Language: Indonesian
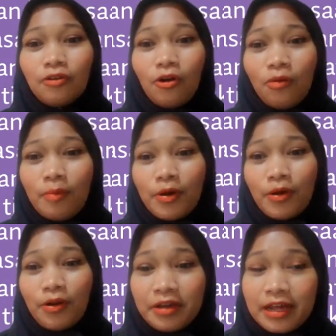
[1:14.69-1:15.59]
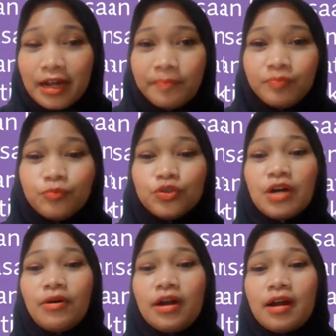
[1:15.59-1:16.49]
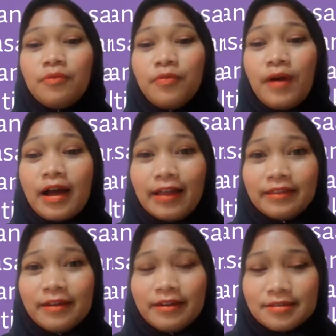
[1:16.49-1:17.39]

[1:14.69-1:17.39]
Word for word: tolong menolongnya, musyawarah mufakat,